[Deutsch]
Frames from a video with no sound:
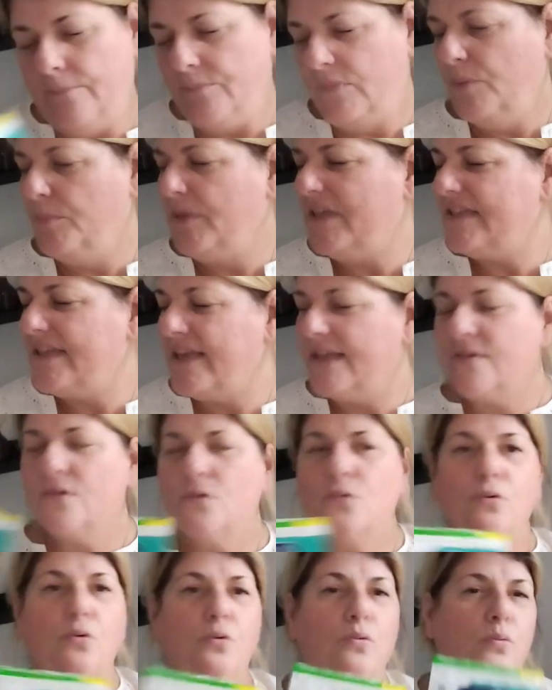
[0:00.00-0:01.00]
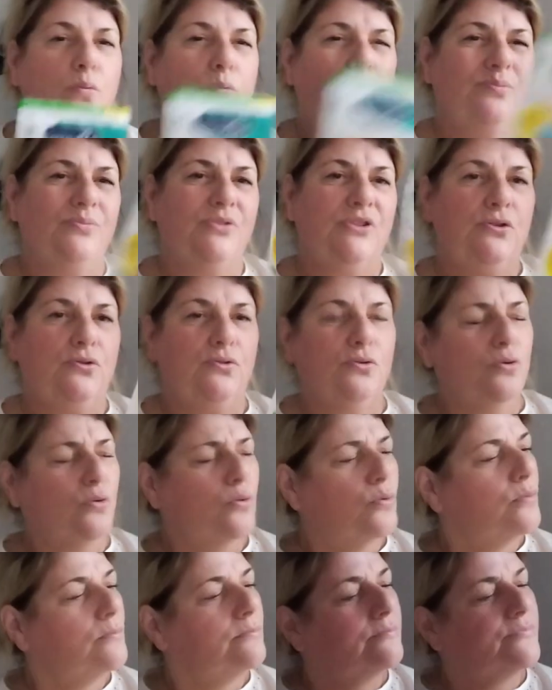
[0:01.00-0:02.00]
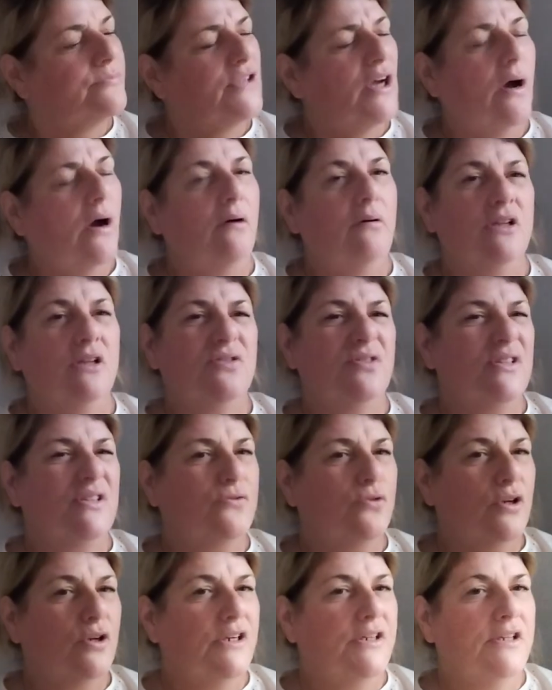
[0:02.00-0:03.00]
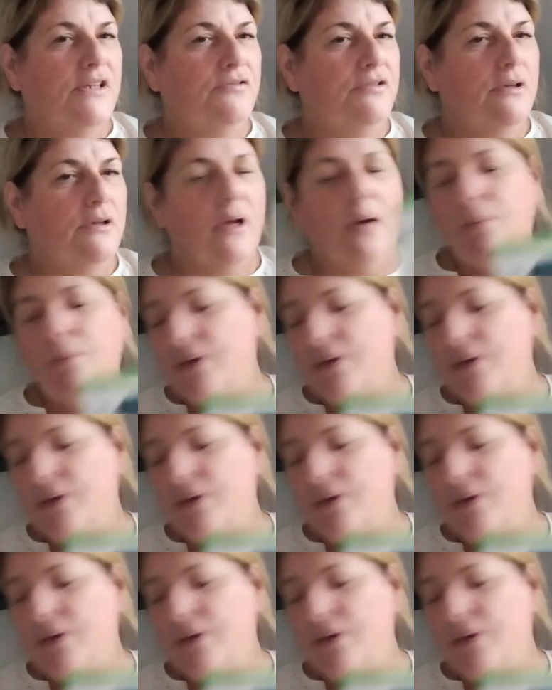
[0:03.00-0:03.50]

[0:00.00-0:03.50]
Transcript: Ne, man denkt so, um sieht so, ja, als wenn es wirklich nicht viel,